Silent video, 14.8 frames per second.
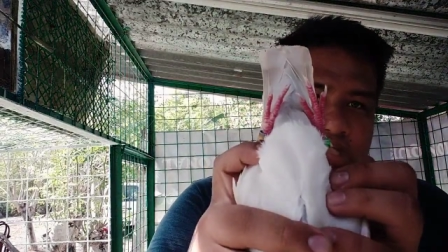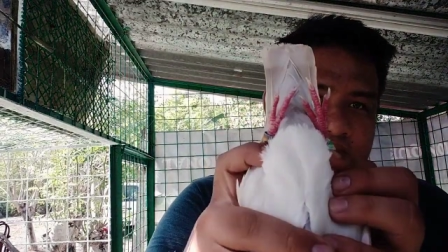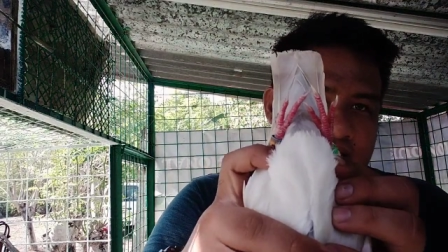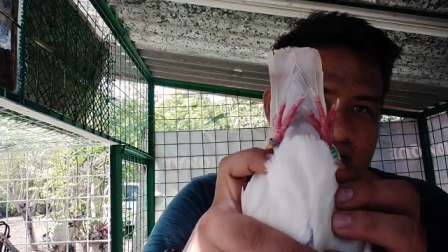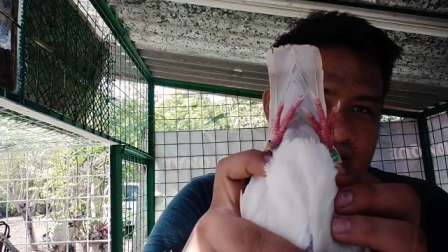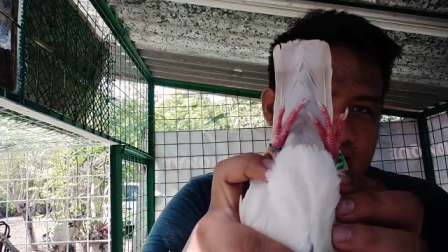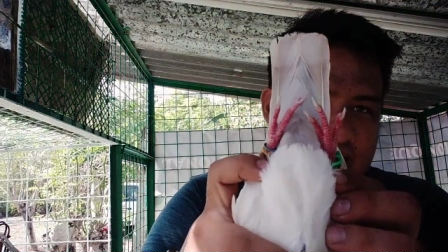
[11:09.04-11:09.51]

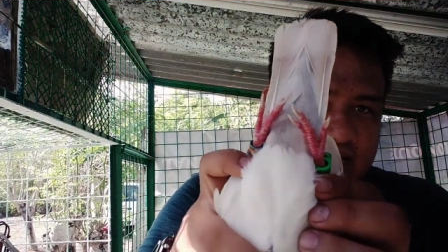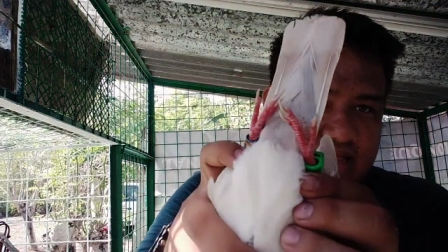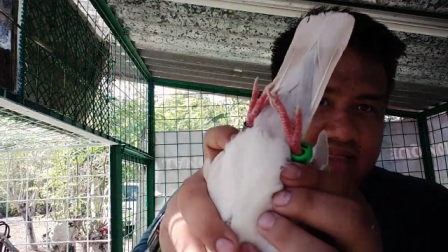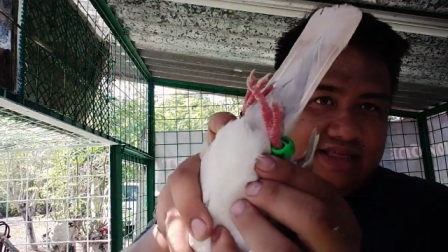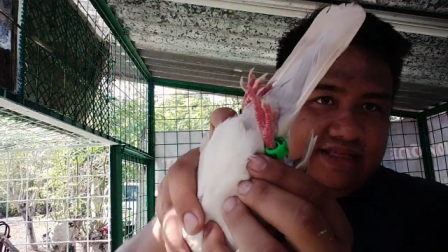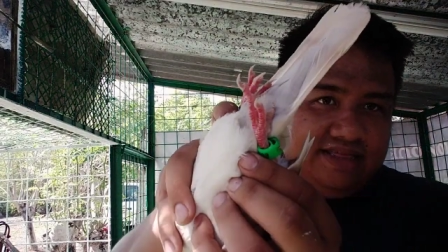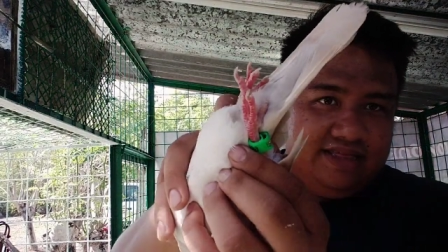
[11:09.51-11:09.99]
Yan.
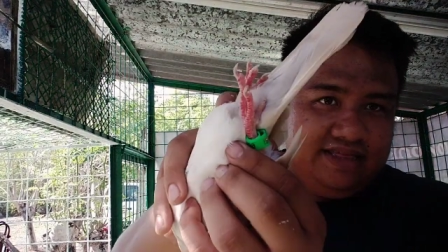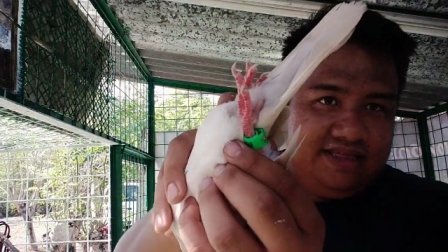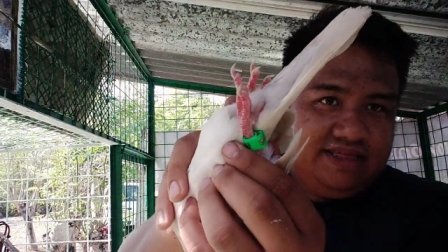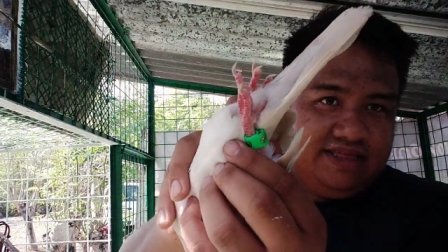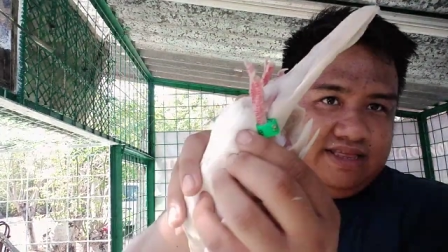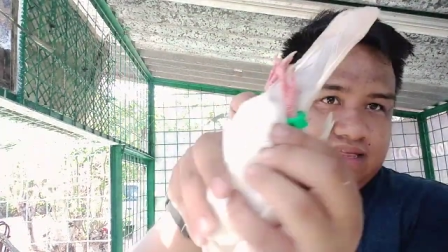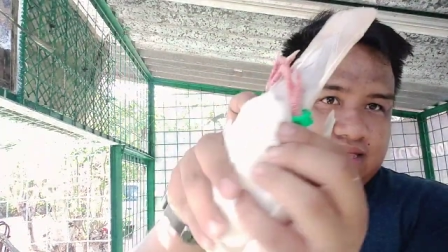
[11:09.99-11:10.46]

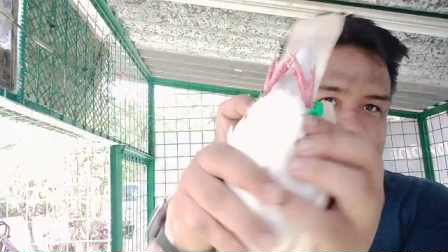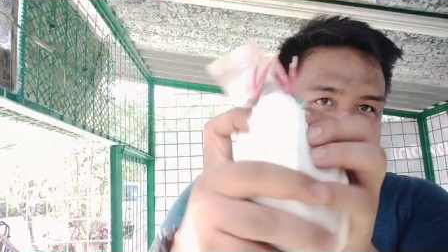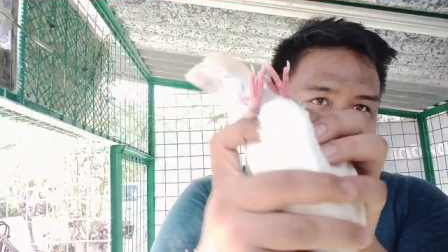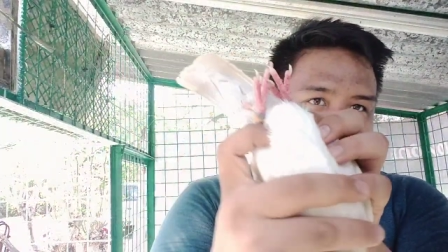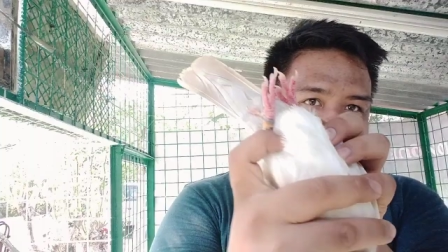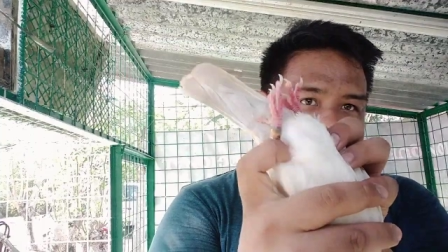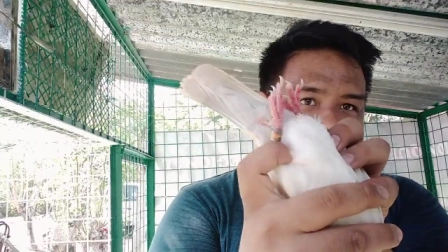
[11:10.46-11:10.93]

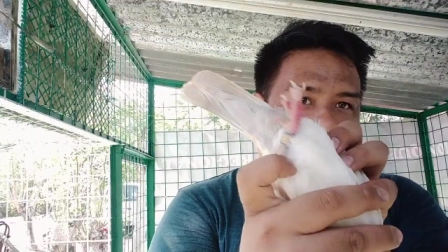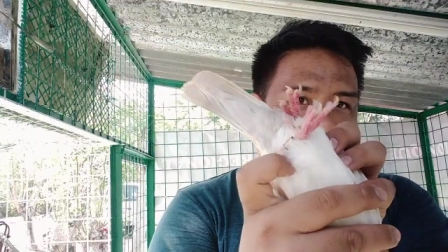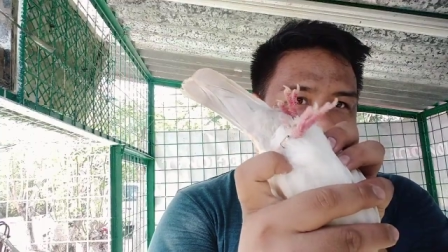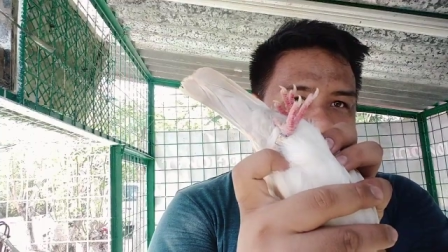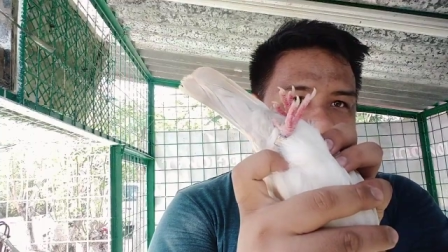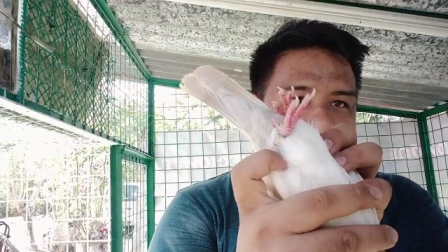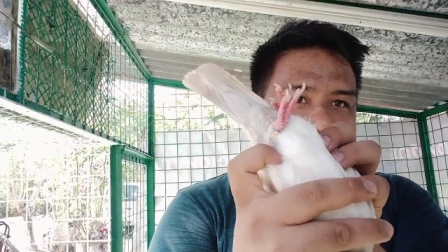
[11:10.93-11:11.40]
Yan mga
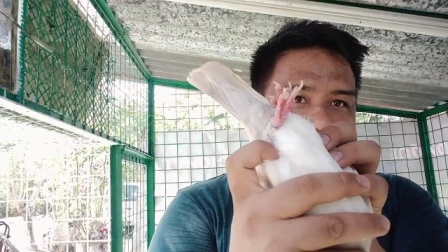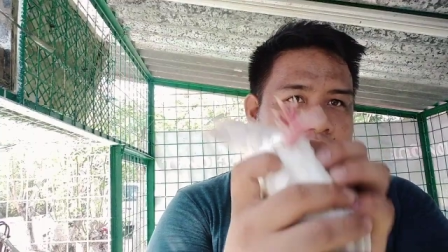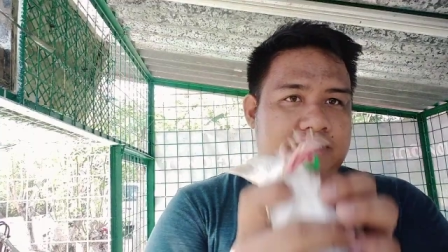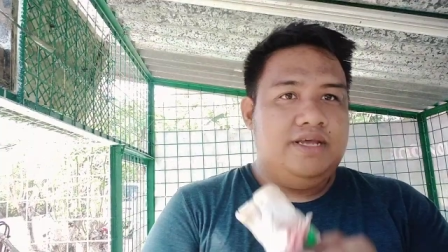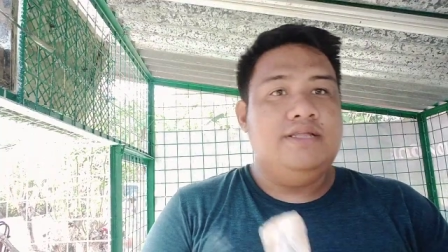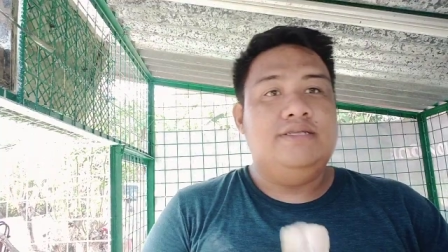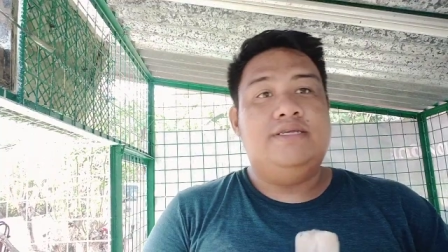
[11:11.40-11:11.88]
tropang
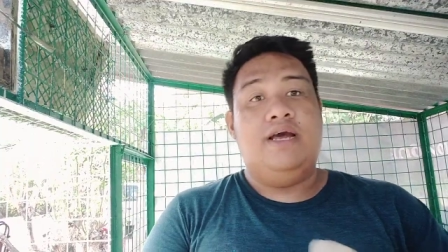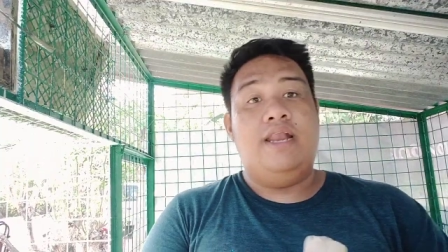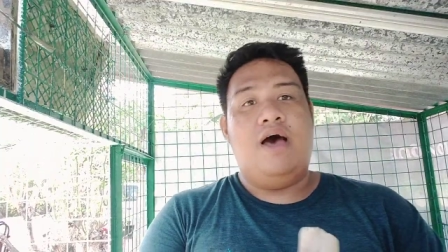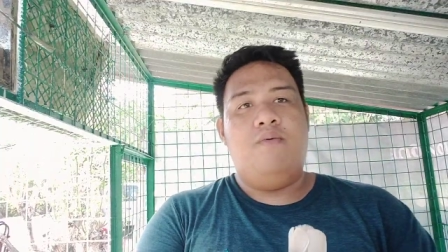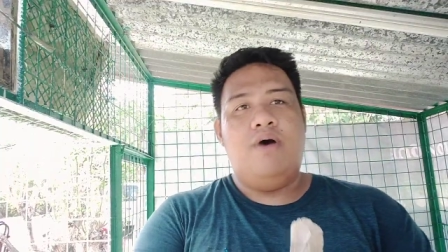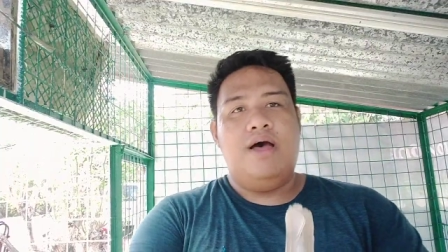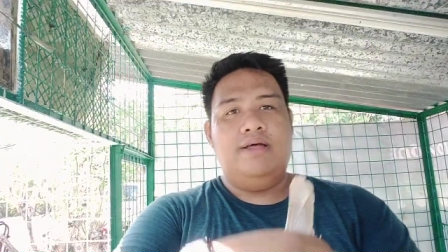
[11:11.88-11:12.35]
kalapatid, si
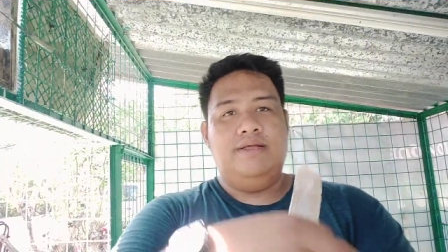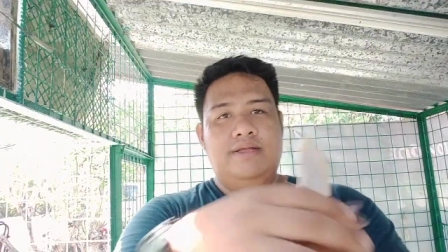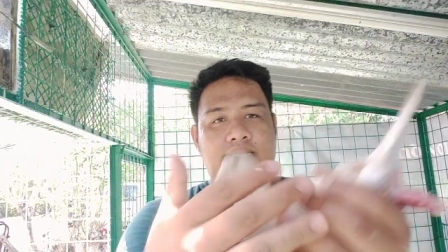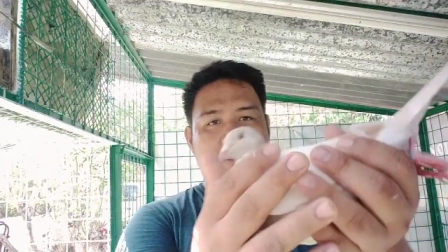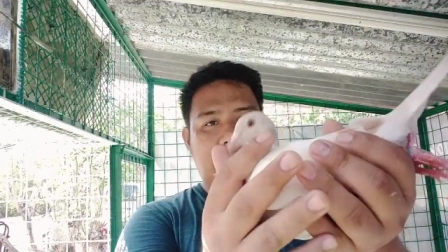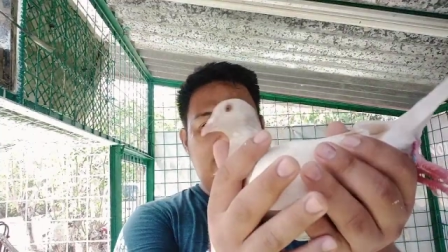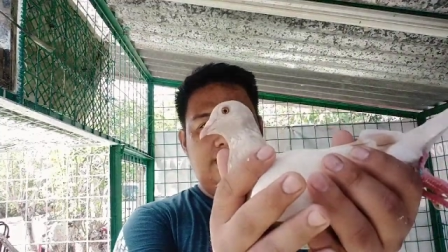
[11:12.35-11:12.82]
Kalawang.
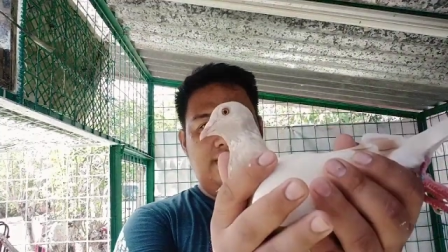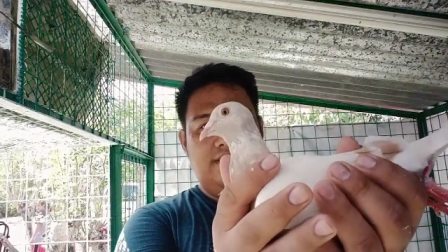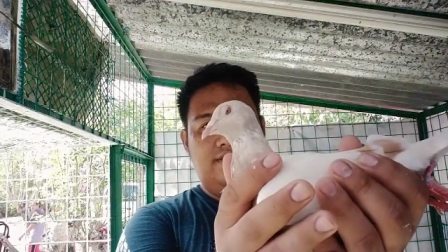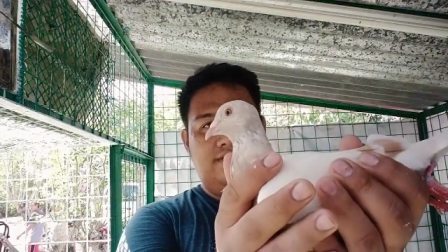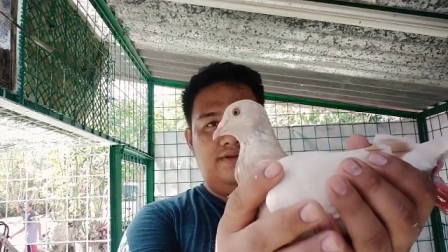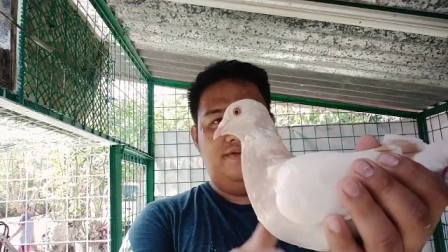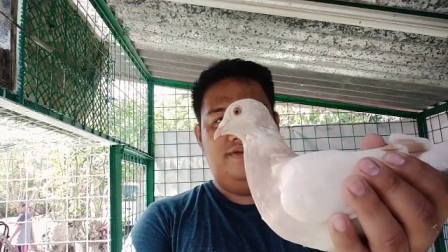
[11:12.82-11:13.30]
Yan o. Oh.